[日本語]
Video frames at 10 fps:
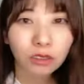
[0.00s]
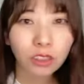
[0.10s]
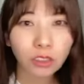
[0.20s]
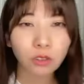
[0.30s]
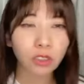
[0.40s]

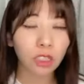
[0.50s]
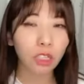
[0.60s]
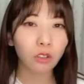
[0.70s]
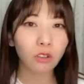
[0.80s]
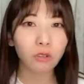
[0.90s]
リスク下げ
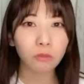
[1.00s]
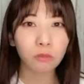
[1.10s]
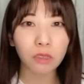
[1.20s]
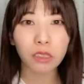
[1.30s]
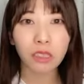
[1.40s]
よう
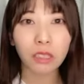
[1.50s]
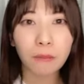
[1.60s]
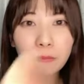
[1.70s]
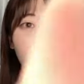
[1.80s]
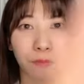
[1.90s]
みんな
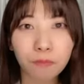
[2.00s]
で。